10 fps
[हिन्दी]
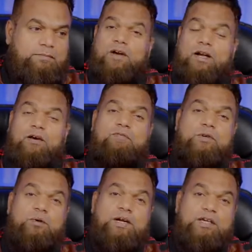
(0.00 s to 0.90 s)
वैन अ
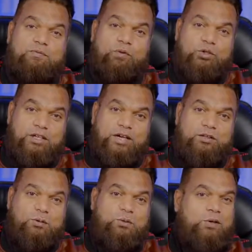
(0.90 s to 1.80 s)
व्यूअर इज़ वॉचिंग
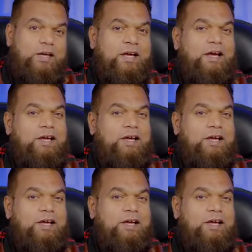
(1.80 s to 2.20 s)
इट तो उसको लगेगा